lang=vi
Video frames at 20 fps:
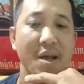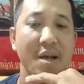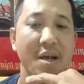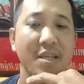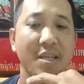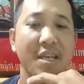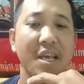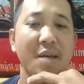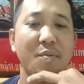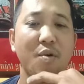
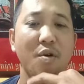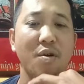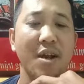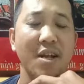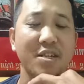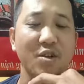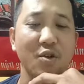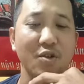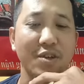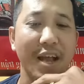Chim có
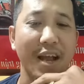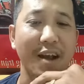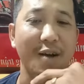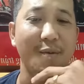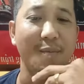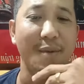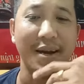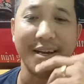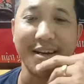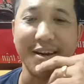đen sổ sáng
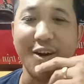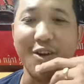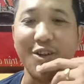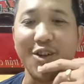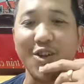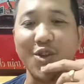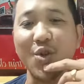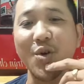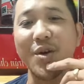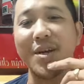không anh? Cái đó
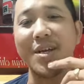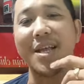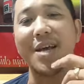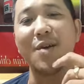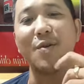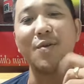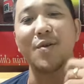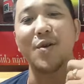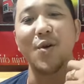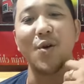là tùy
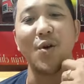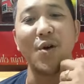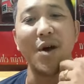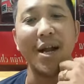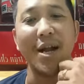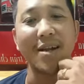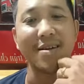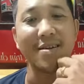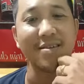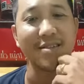theo dụ
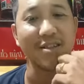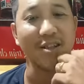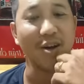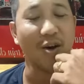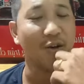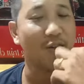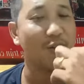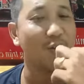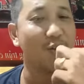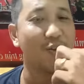anh Trường
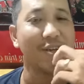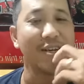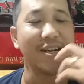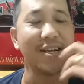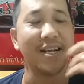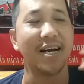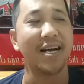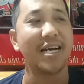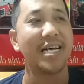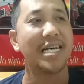Tỏi thôi, nghĩa
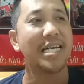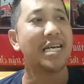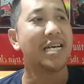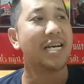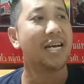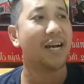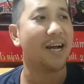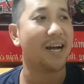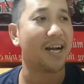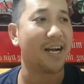là
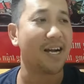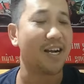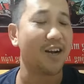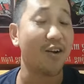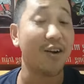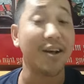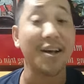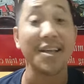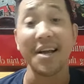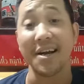cái
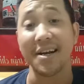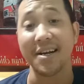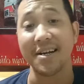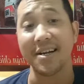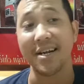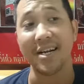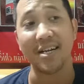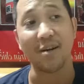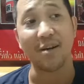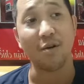đó là cái
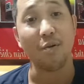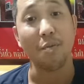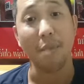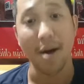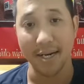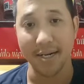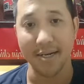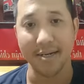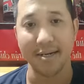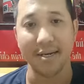nhận định của
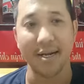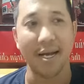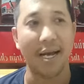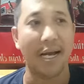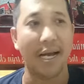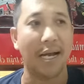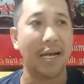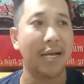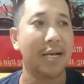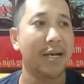mình.
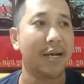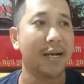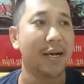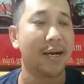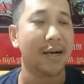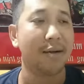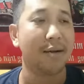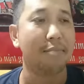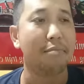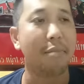
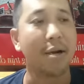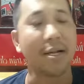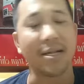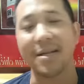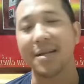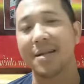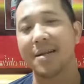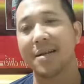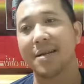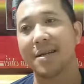Mình
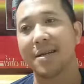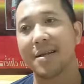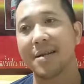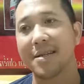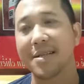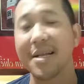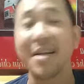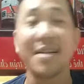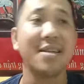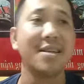
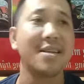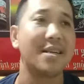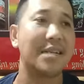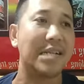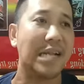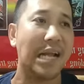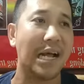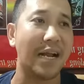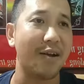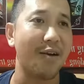tin
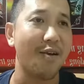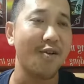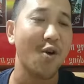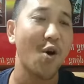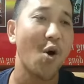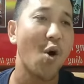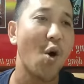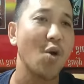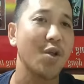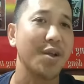là nó
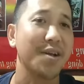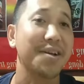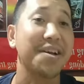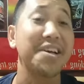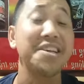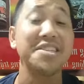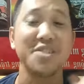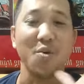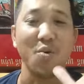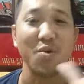có những
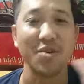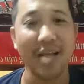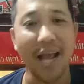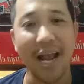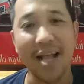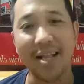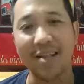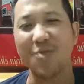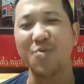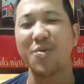cái trùng
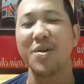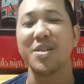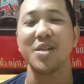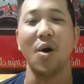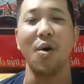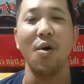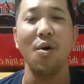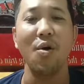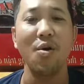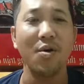sáng là chúng ta
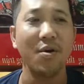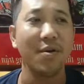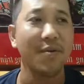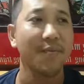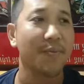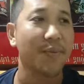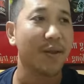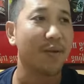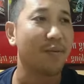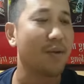sổ,
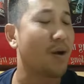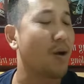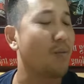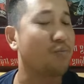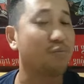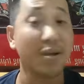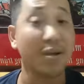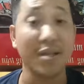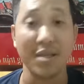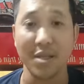chúng ta
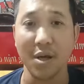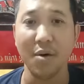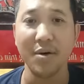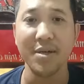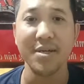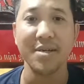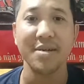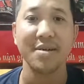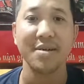không tin thôi,